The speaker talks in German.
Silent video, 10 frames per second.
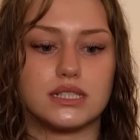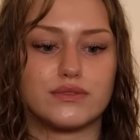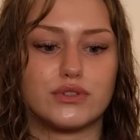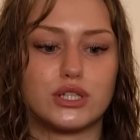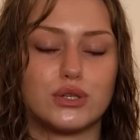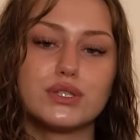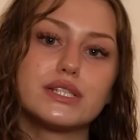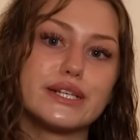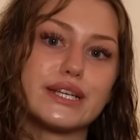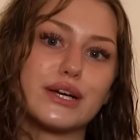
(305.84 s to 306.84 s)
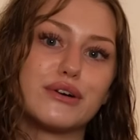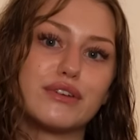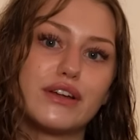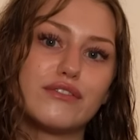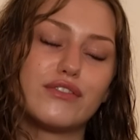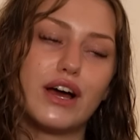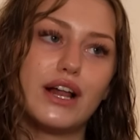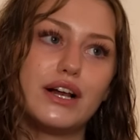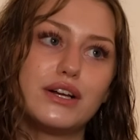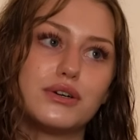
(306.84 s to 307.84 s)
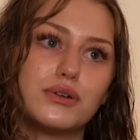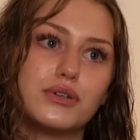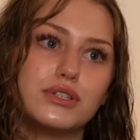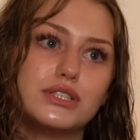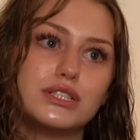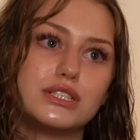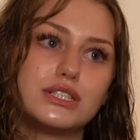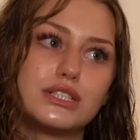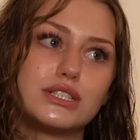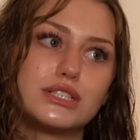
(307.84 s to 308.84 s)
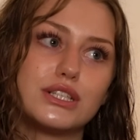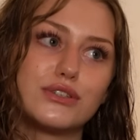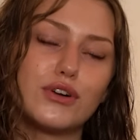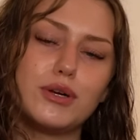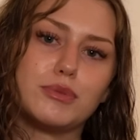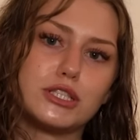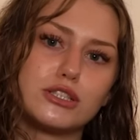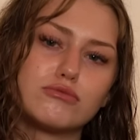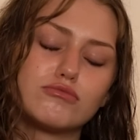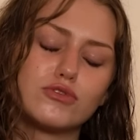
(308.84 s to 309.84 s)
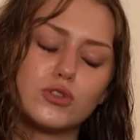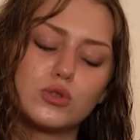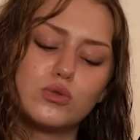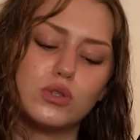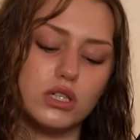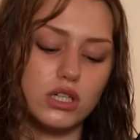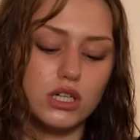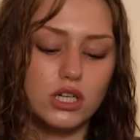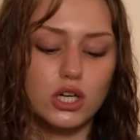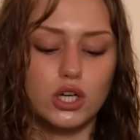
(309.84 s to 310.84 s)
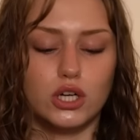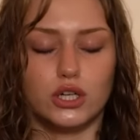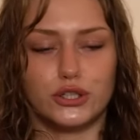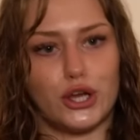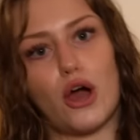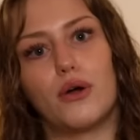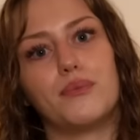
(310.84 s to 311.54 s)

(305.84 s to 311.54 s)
es wird lustig auf jeden Fall und ich freue mich. Wird cool. Ja,